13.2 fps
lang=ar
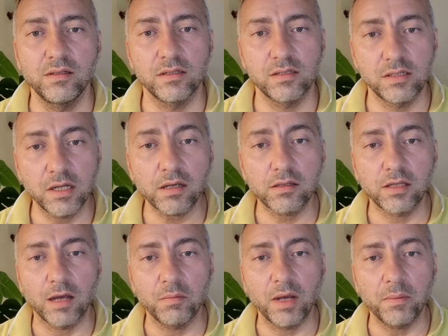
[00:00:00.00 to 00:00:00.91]
ثق
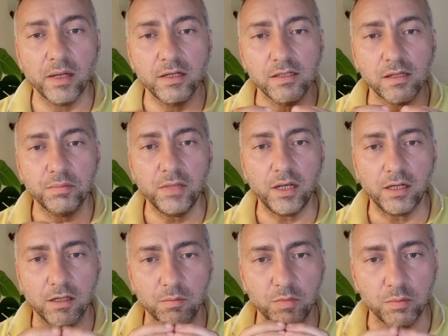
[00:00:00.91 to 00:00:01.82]
تماما إذا
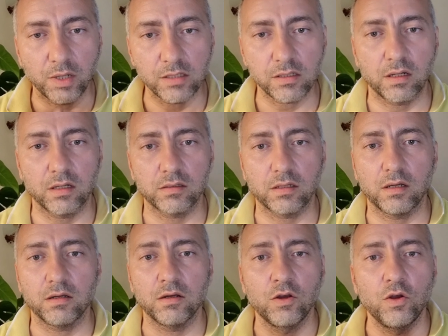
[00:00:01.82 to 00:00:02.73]
بتحكي
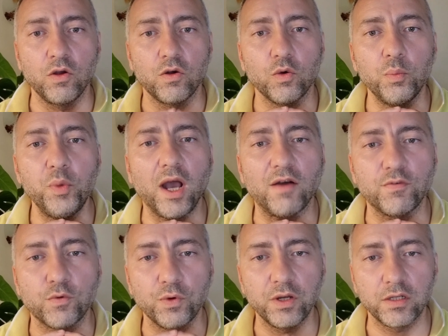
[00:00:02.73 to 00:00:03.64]
ببساطة
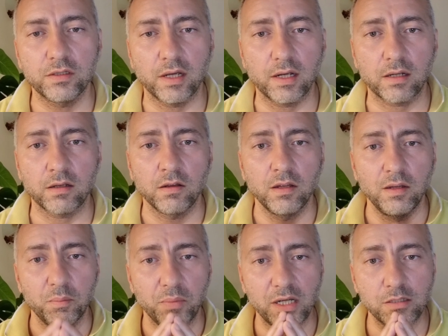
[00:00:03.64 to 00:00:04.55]
وبعفويتك
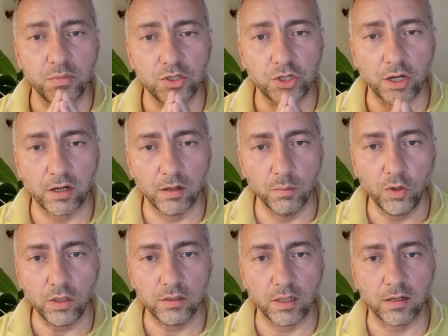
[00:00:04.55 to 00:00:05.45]
بس بشكل
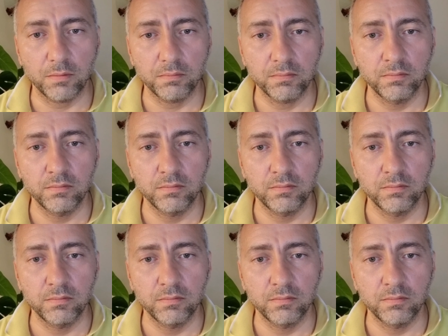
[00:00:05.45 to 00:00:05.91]
محترم